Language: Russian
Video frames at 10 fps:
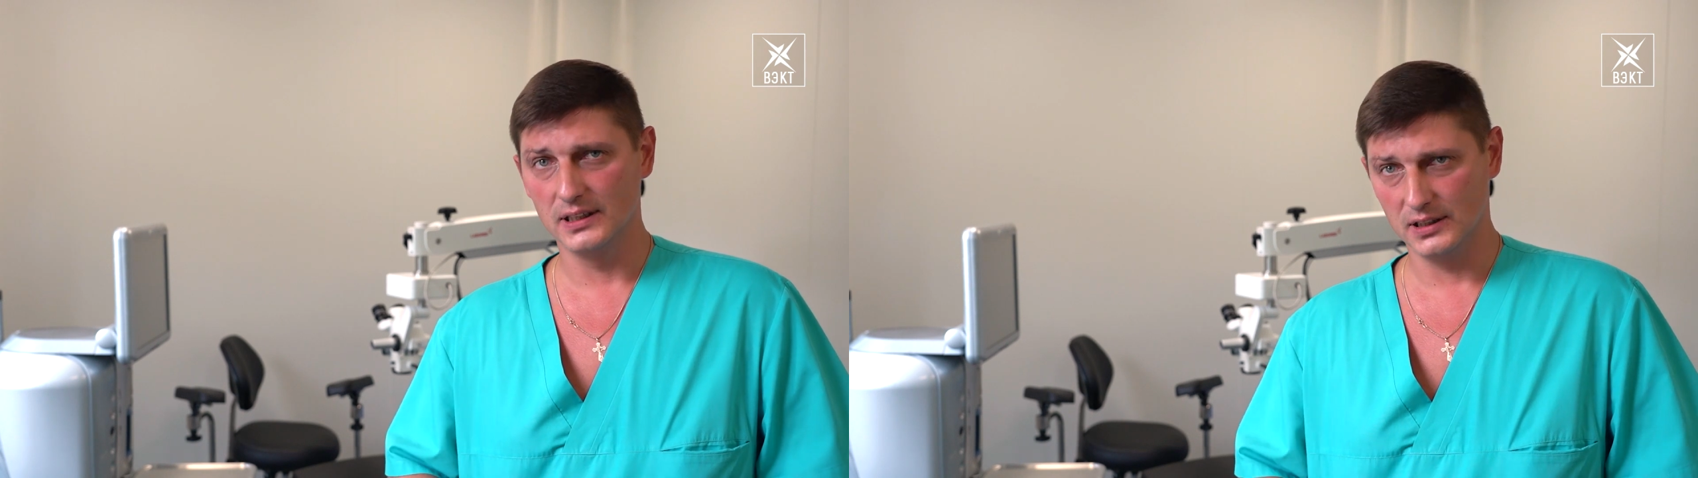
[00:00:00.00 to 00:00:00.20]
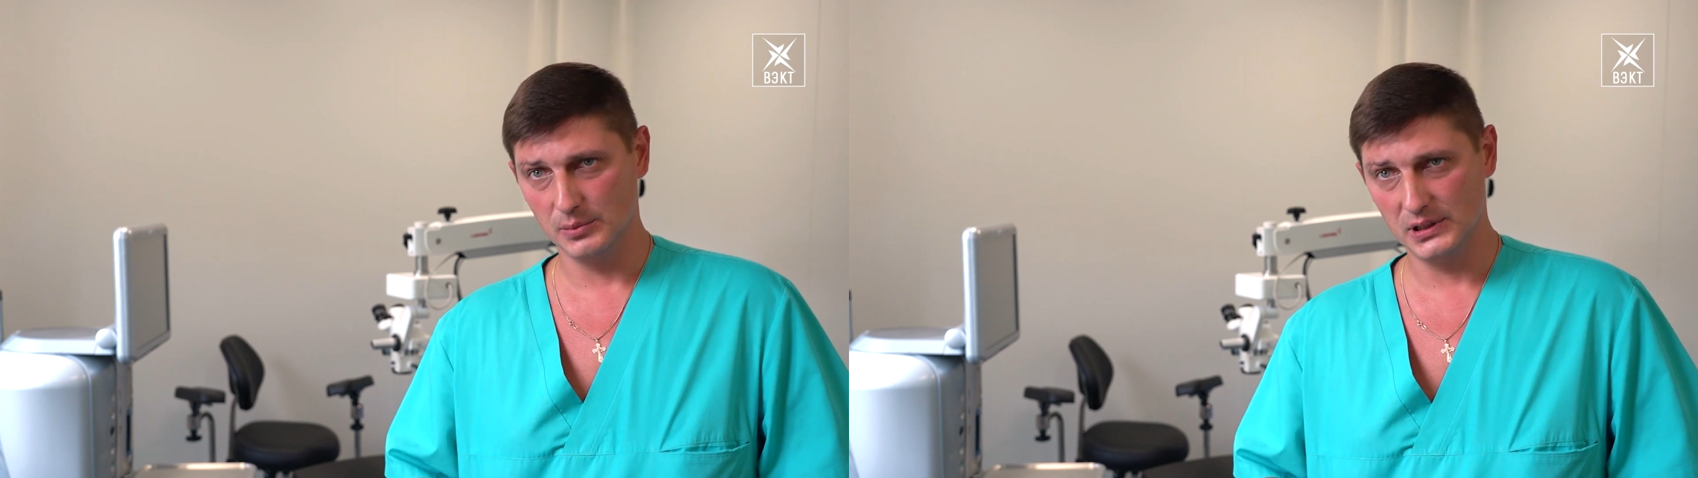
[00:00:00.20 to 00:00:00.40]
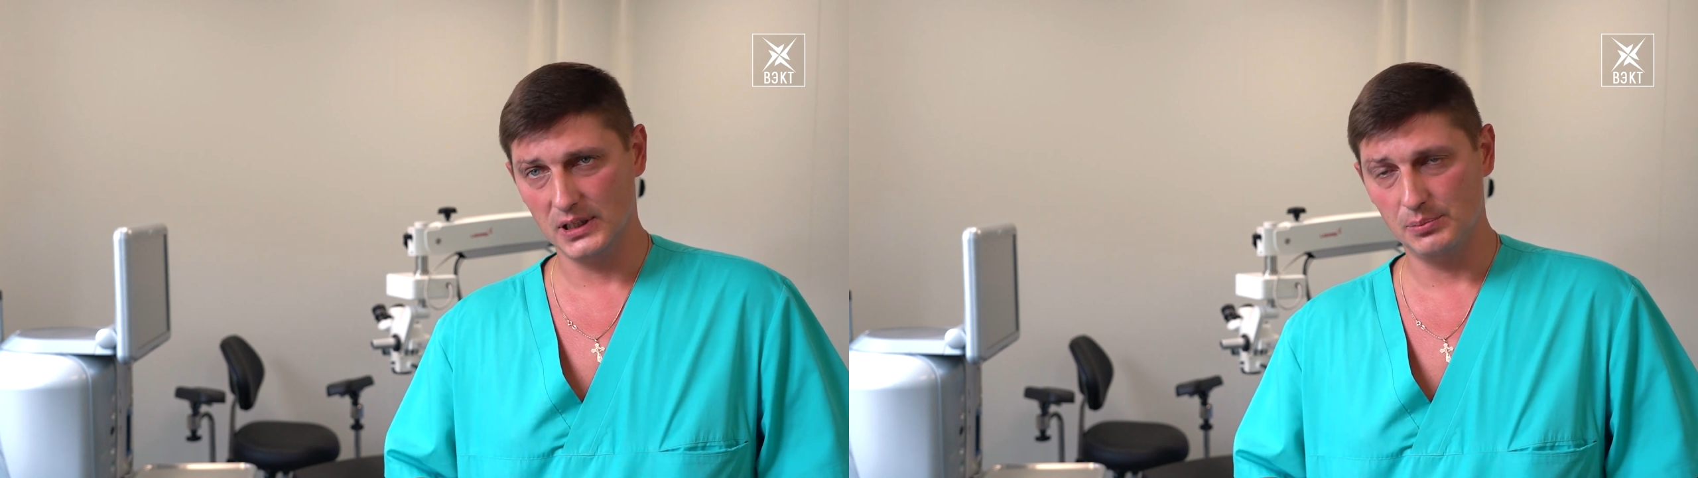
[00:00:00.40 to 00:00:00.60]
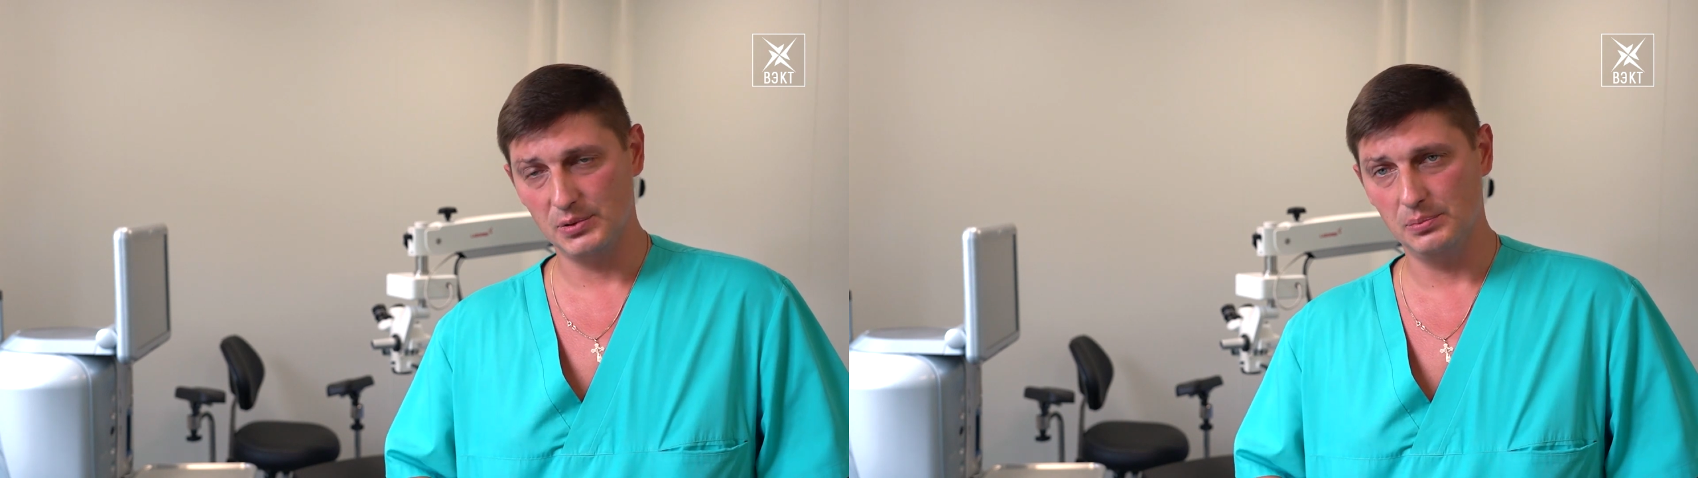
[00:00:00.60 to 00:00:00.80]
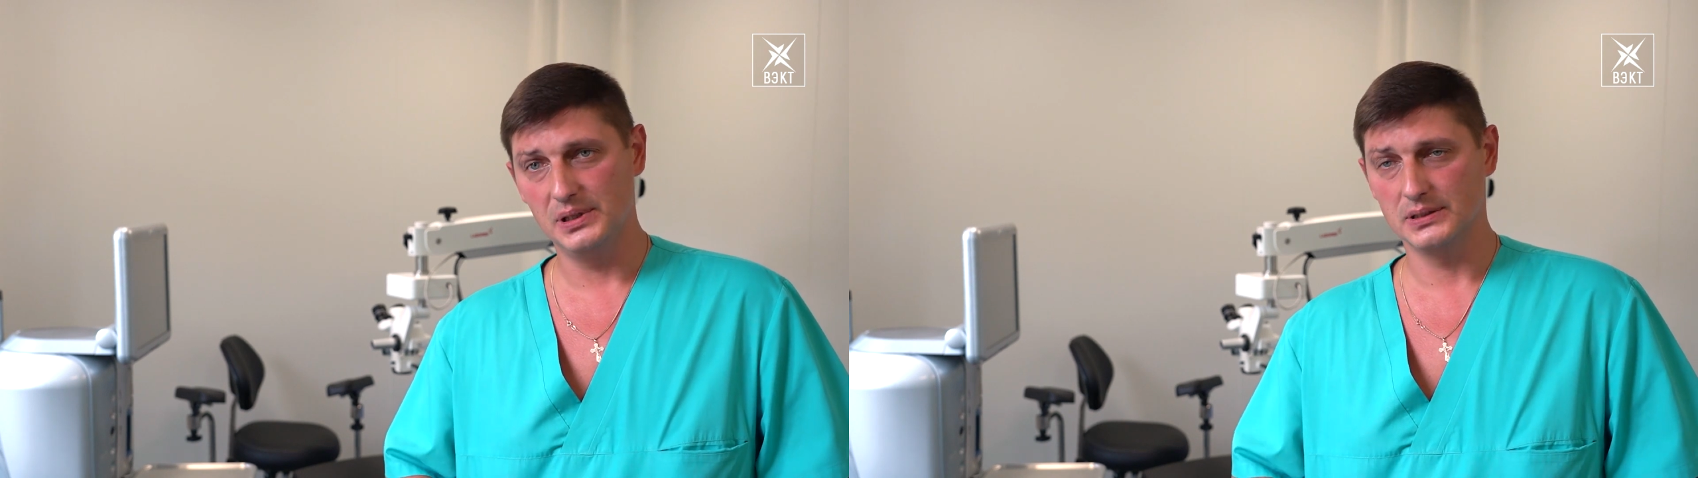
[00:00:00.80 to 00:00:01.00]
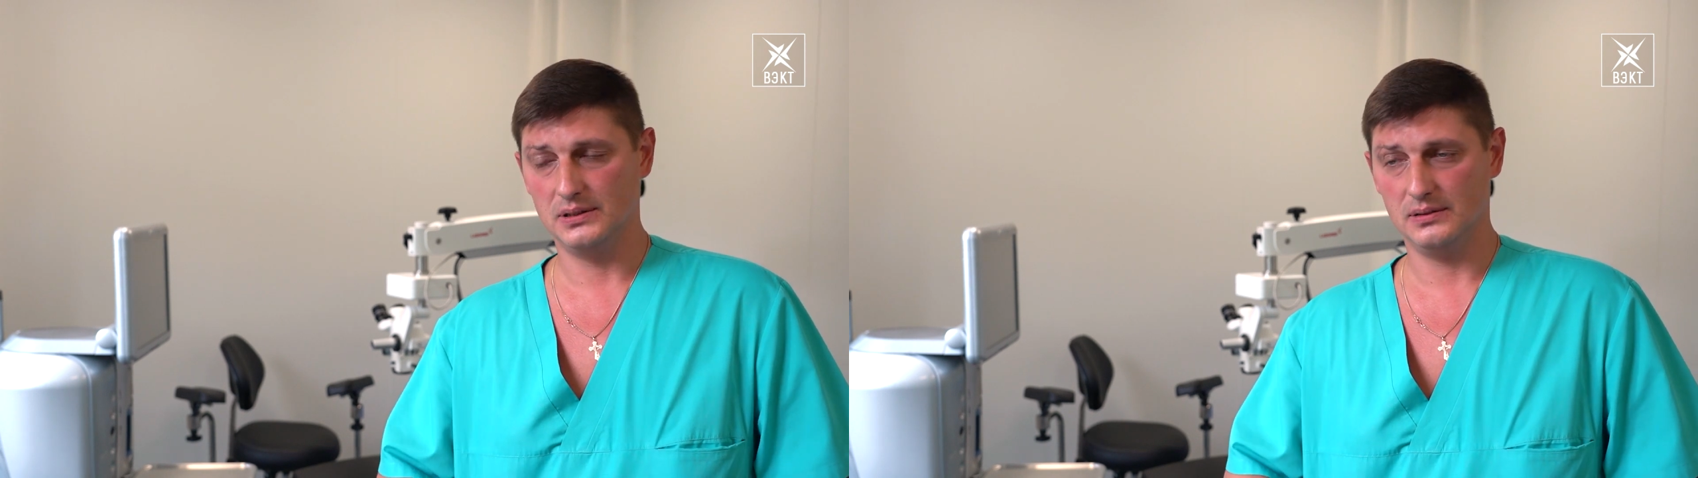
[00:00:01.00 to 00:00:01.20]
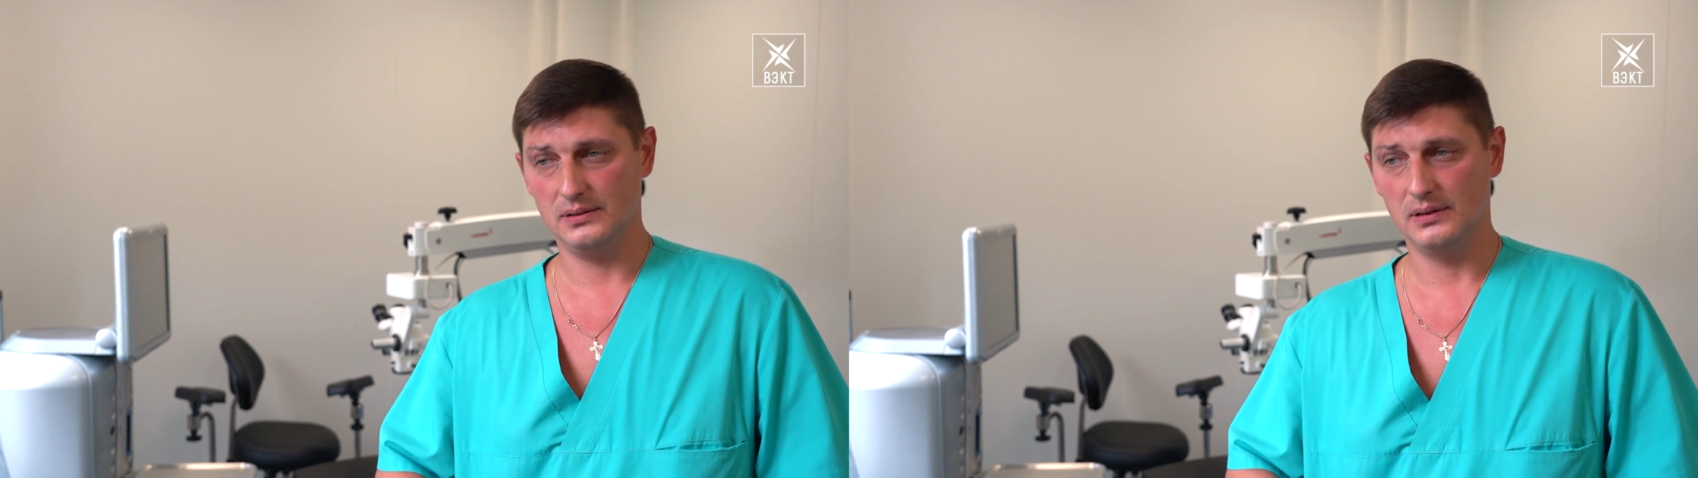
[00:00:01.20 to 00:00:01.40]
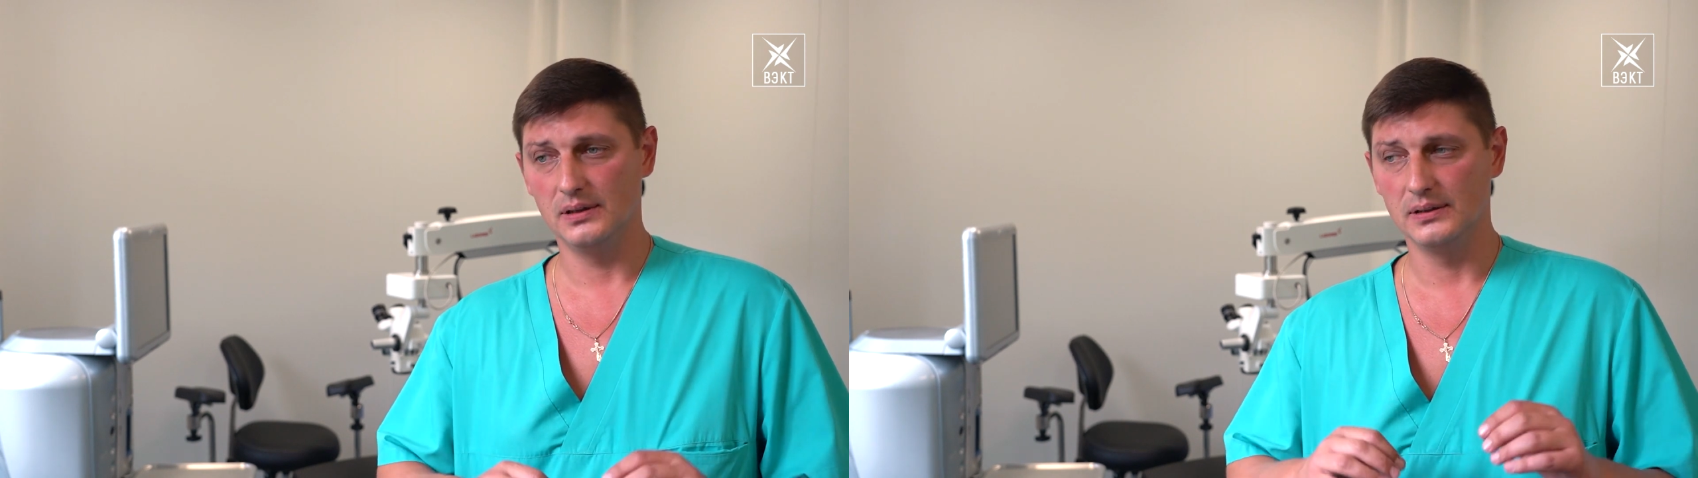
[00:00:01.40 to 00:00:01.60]
данном этапе без э,
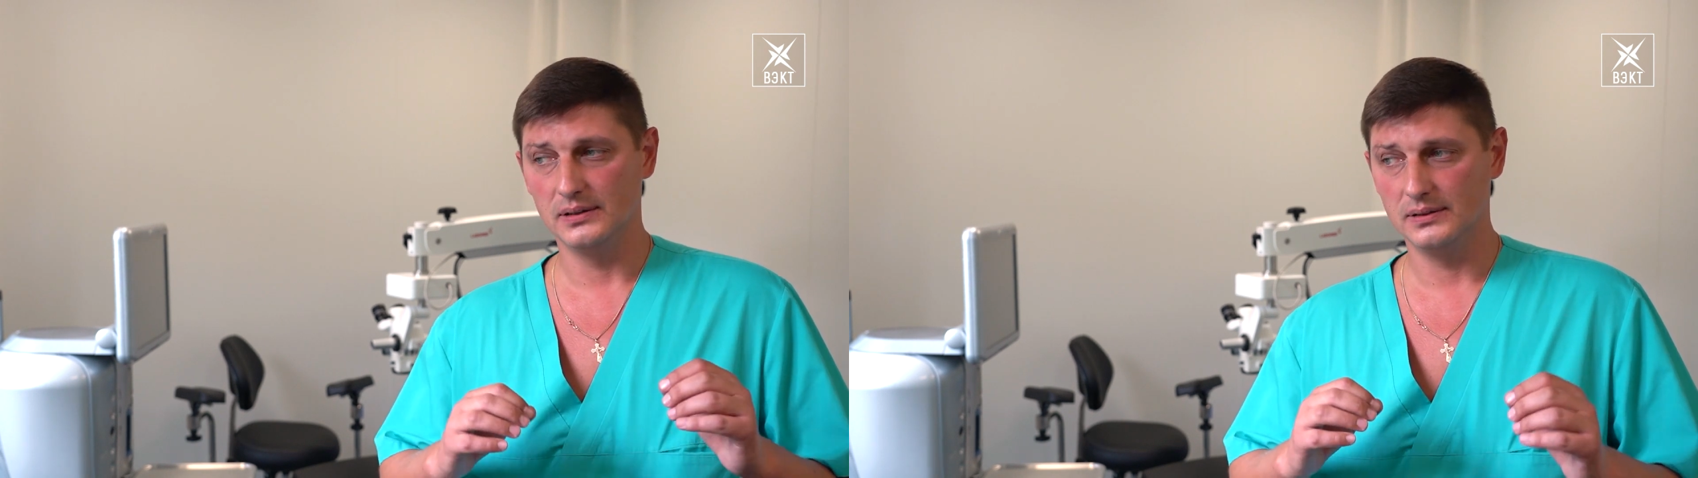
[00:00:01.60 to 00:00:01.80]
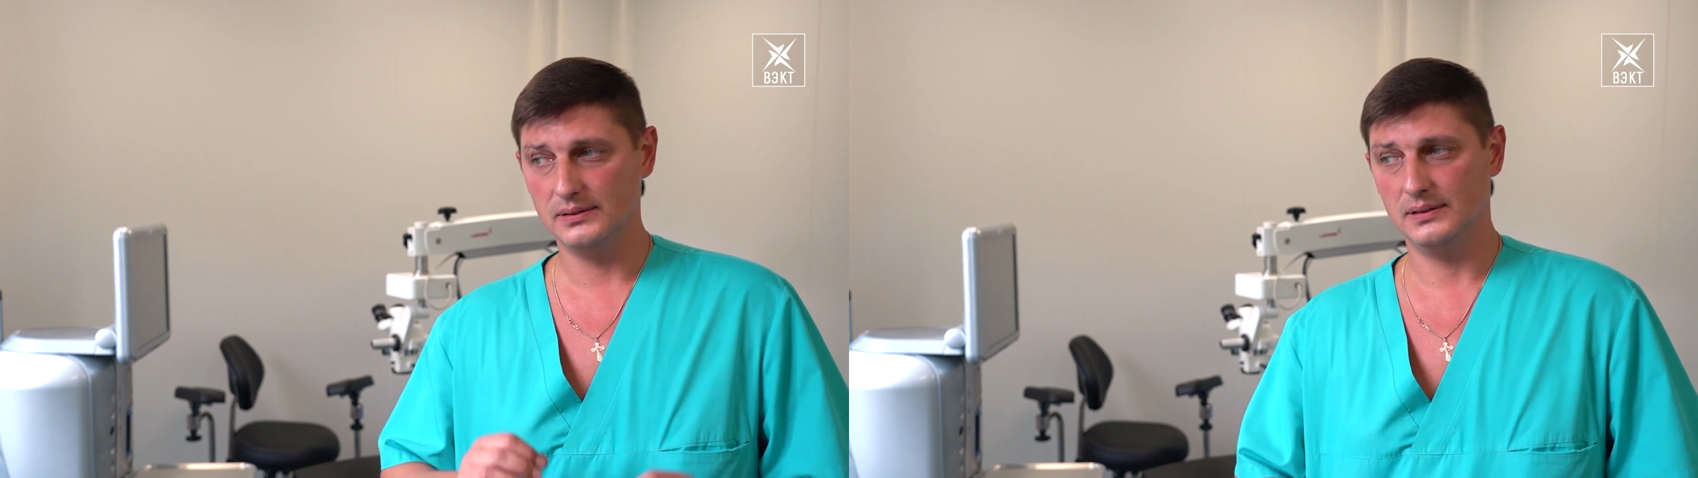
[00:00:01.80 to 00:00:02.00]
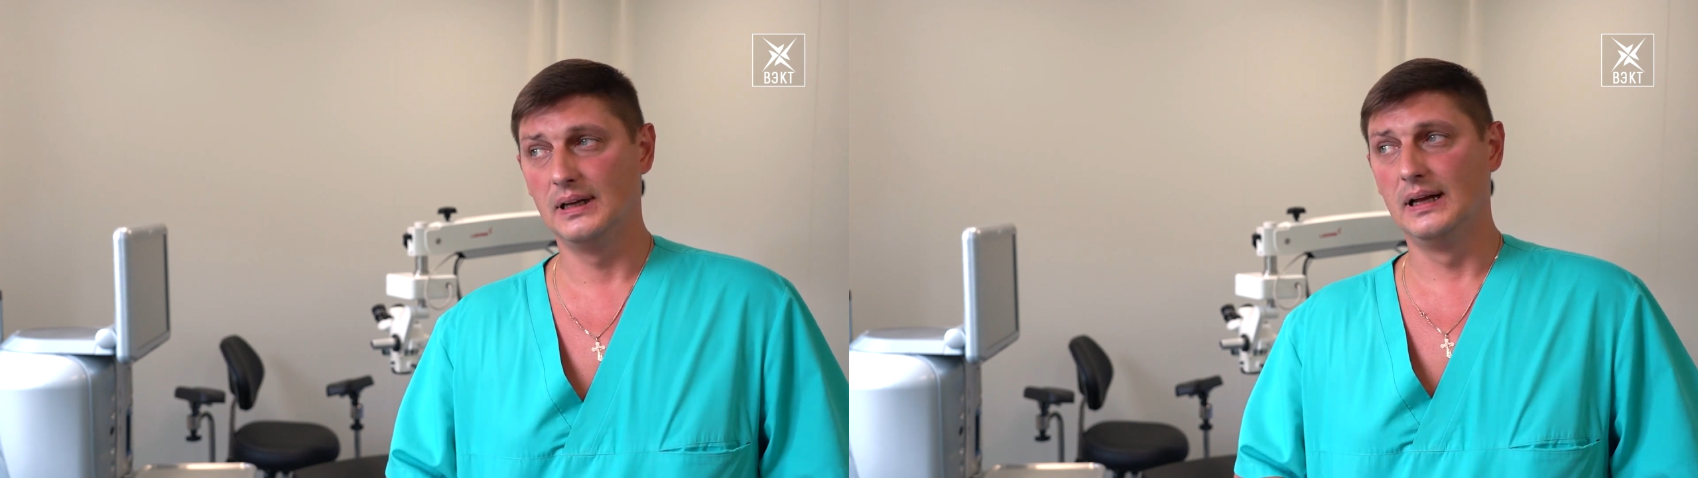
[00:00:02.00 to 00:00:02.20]
а,